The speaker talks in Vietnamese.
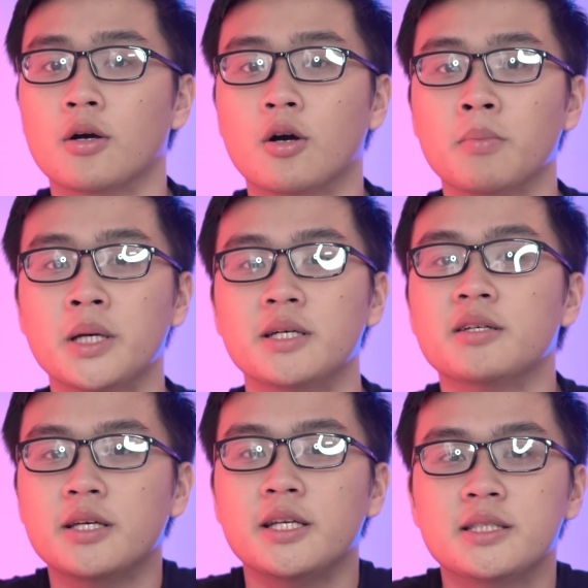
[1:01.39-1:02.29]
Còn bây
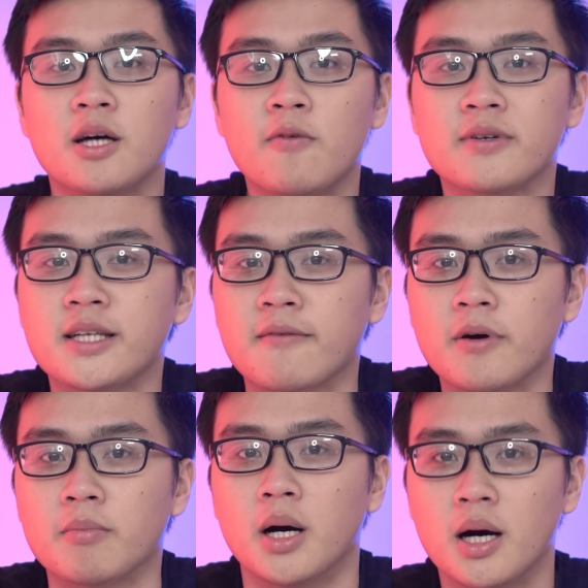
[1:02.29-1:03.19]
giờ thì đi sâu vào sản
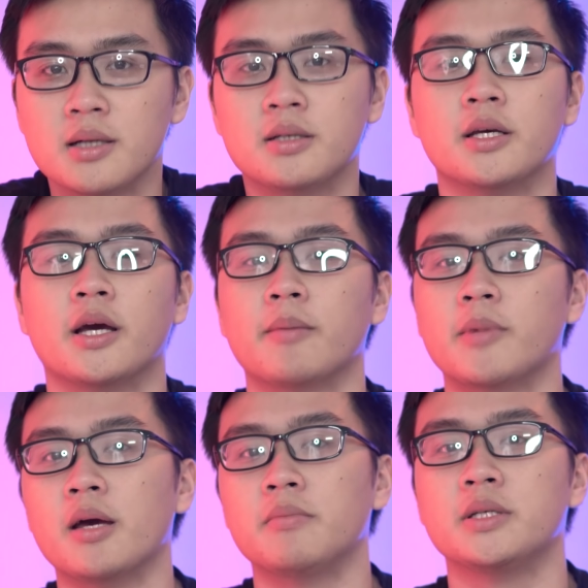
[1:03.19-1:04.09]
phẩm hơn thì ngày
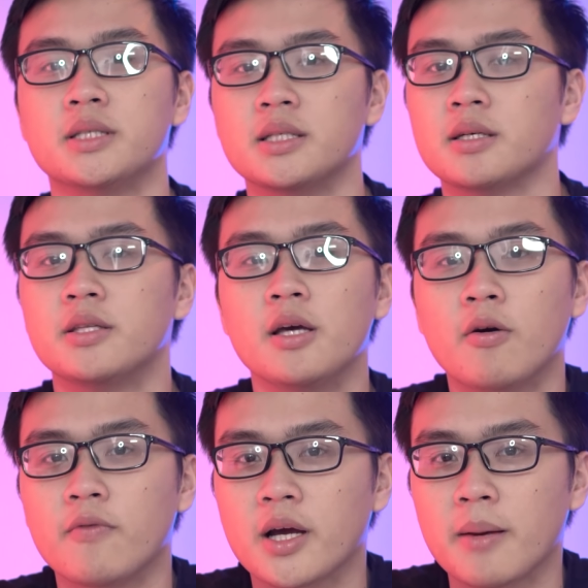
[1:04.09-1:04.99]
hôm nay sẽ giới
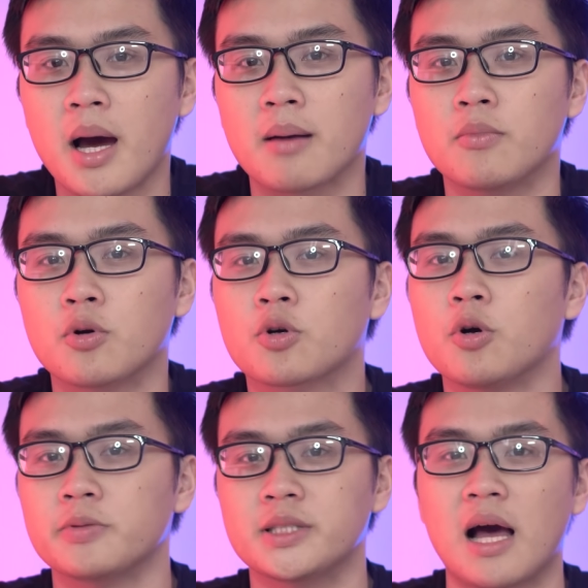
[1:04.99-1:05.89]
thiệu với các bạn một
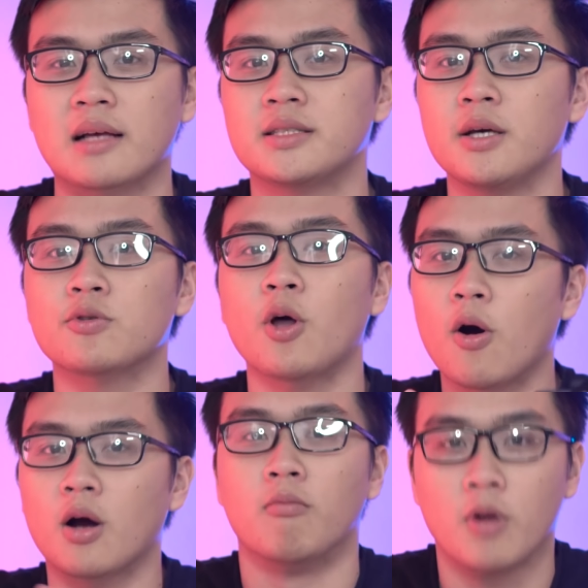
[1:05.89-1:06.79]
cục sạc siêu
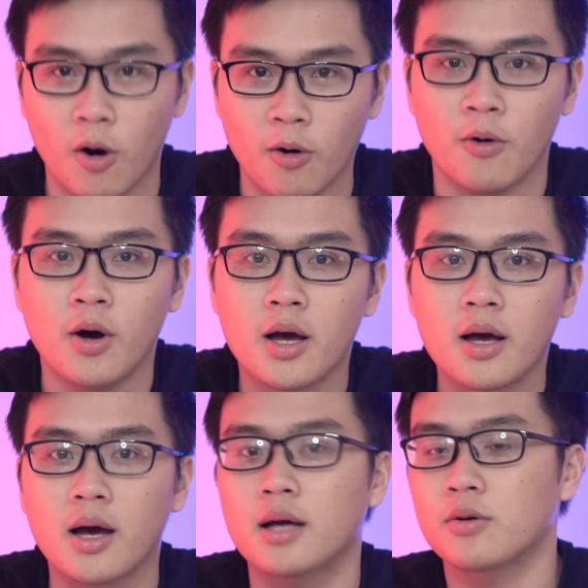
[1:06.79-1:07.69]
to khổng lồ
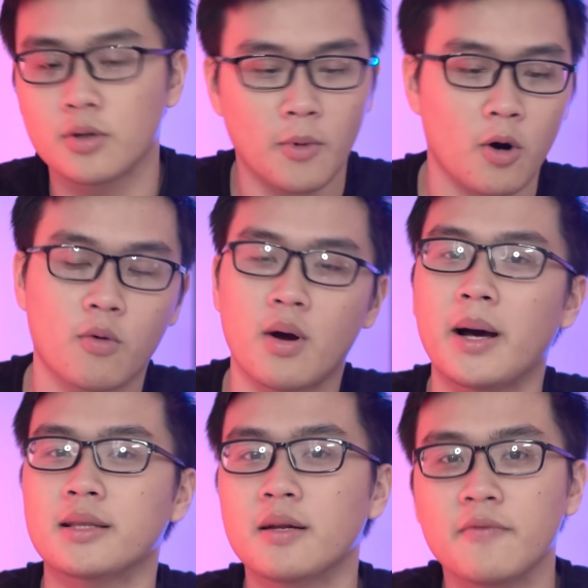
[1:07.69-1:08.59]
à thôi bỏ qua
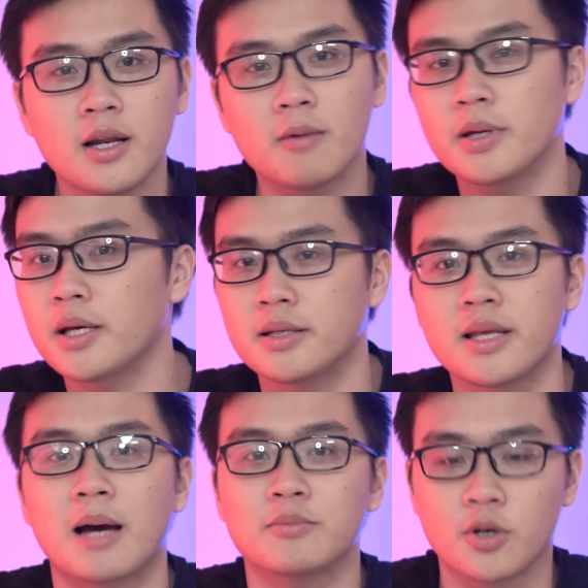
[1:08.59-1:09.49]
bà Tân Vlog đi
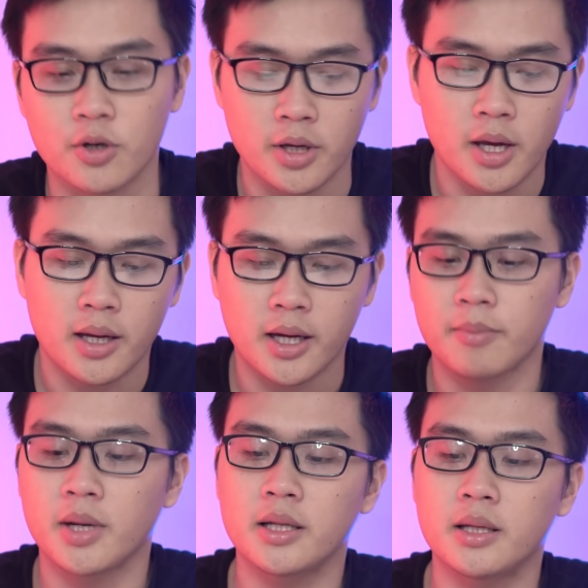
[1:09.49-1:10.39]
nhàm rồi
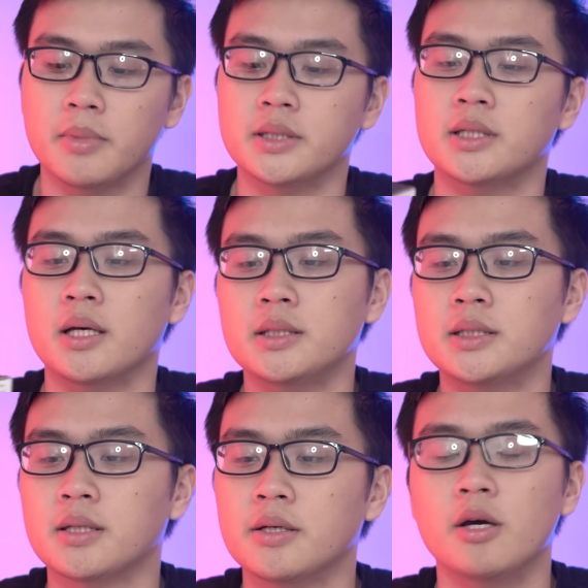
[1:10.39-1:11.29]
ngày hôm nay thì mình sẽ
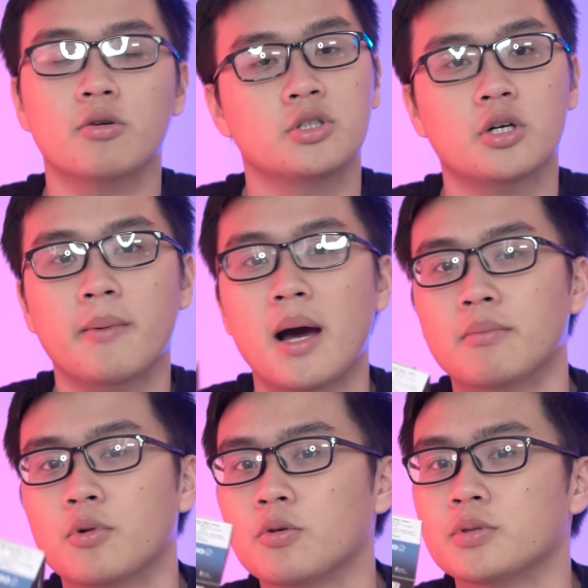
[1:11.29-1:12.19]
giới thiệu cho các
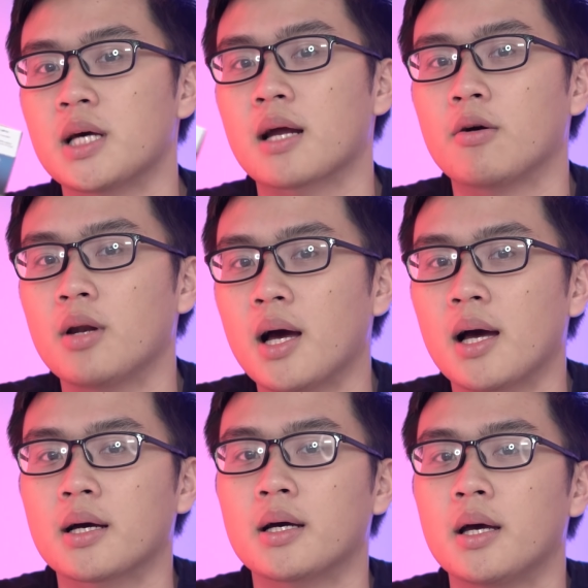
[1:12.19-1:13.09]
bạn một cục sạc đó
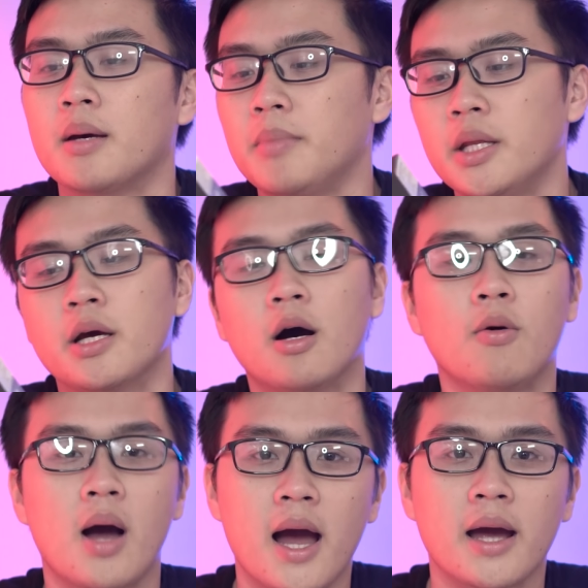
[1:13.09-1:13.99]
là
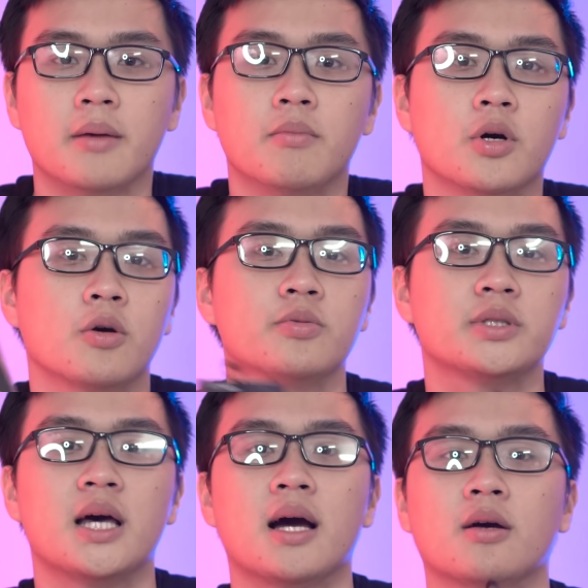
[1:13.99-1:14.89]
Minigo 2 một cái cục
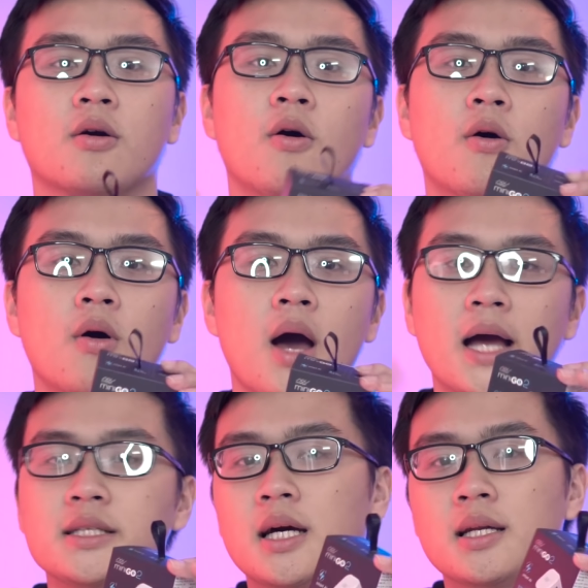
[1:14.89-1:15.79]
sạc có
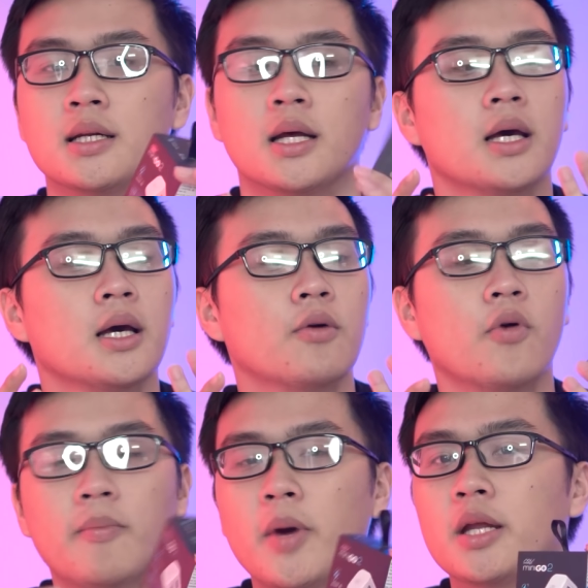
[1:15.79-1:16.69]
hai chân
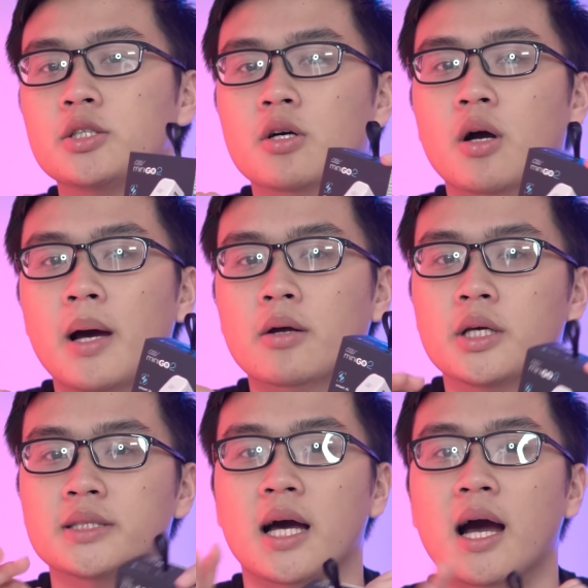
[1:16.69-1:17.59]
USB để cho các bạn có
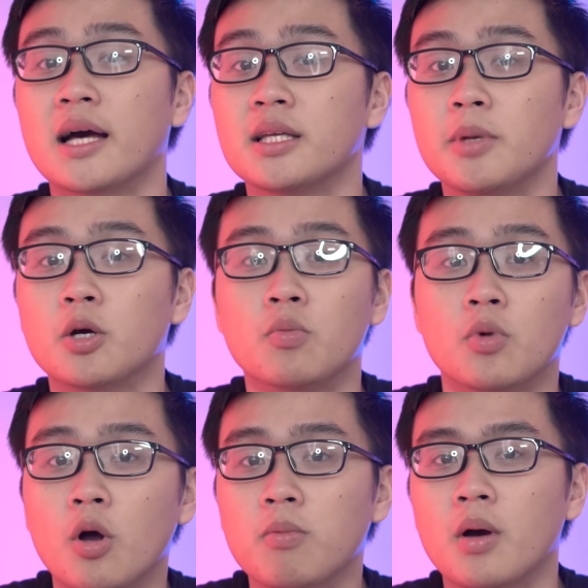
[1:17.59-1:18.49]
thể sạc hai thiết bị cùng
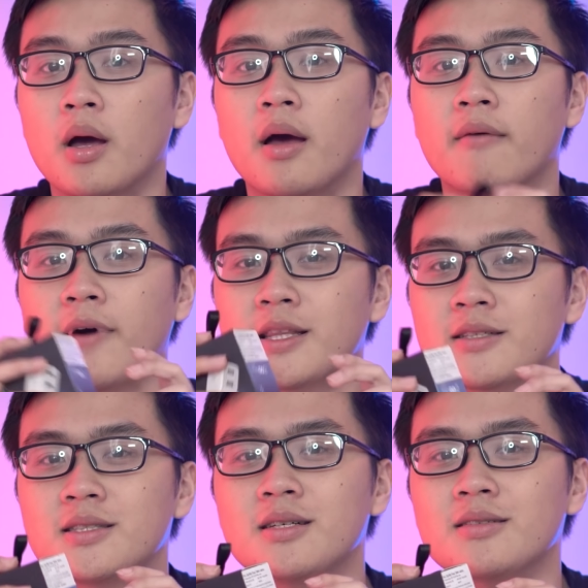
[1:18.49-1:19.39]
một lúc và
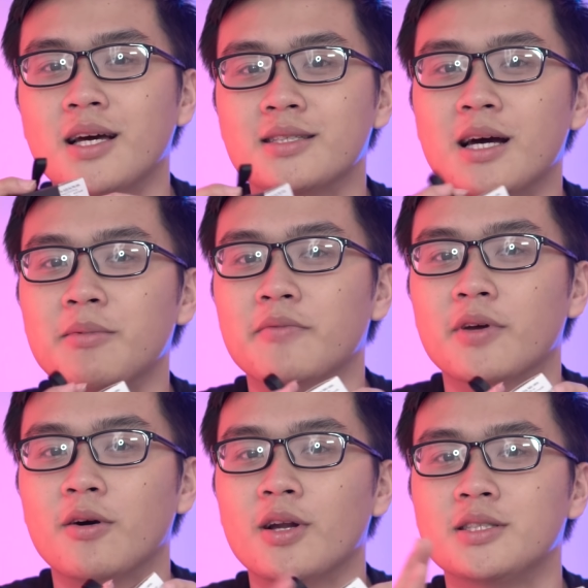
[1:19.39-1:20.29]
thực sự tại sao mình
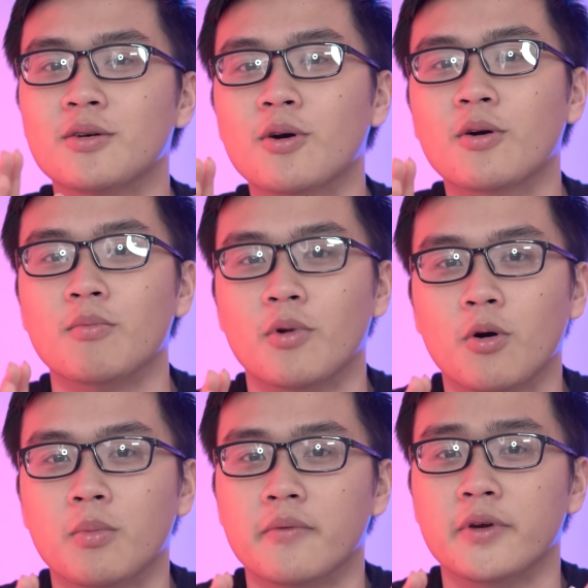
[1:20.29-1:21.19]
phải nói là siêu to khổng
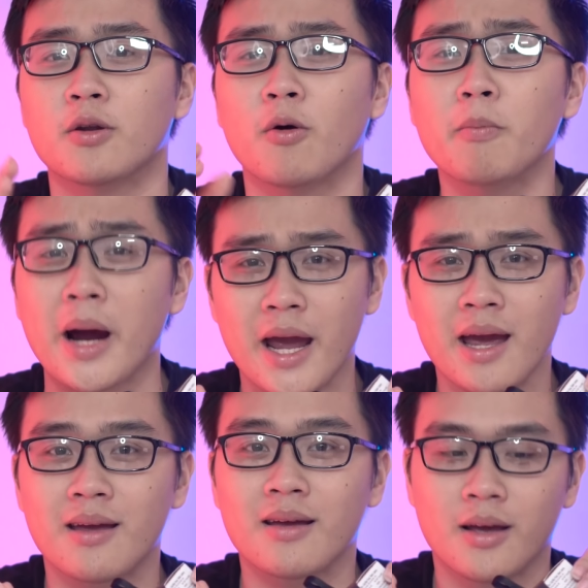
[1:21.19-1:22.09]
lồ bởi vì nó
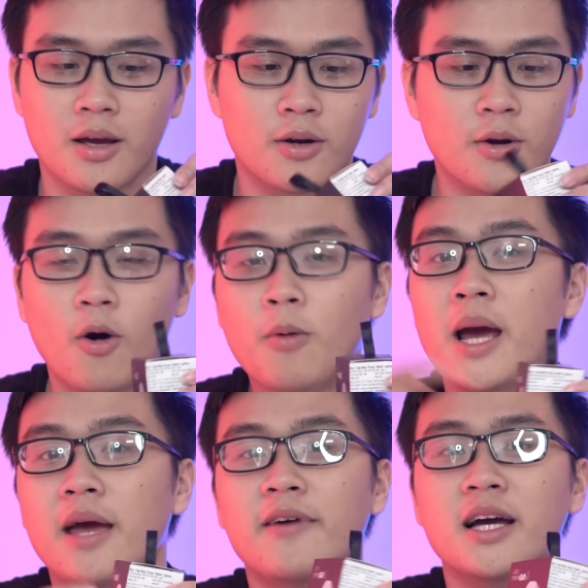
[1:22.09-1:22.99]
bé nó
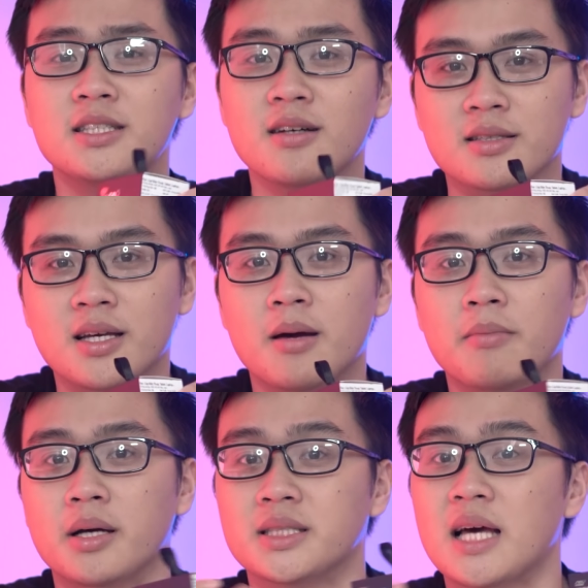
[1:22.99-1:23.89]
bé vãi trưởng ra
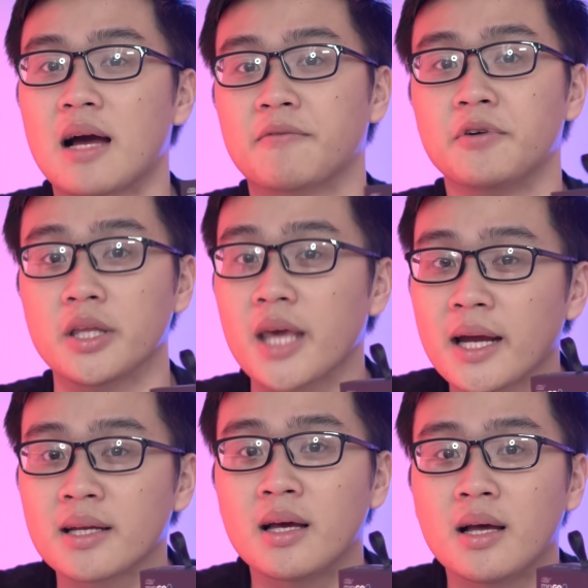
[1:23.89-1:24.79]
mà sạc vừa
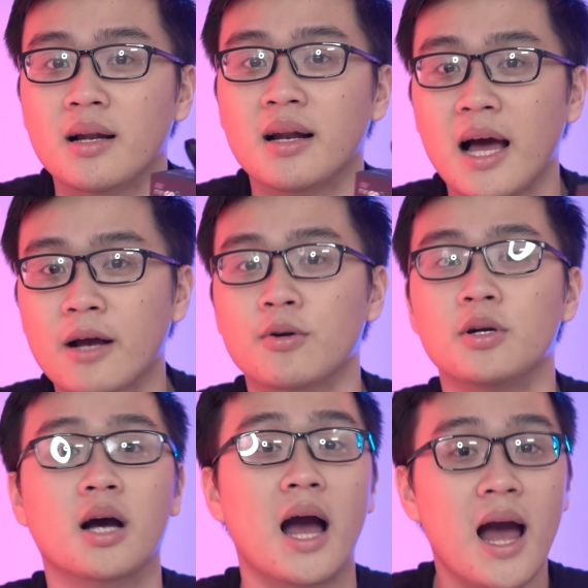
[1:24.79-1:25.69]
nhanh lại còn
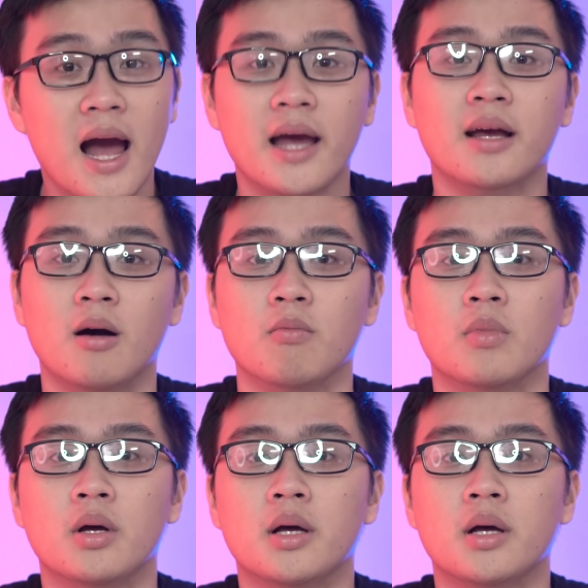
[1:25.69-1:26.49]
được hai cổng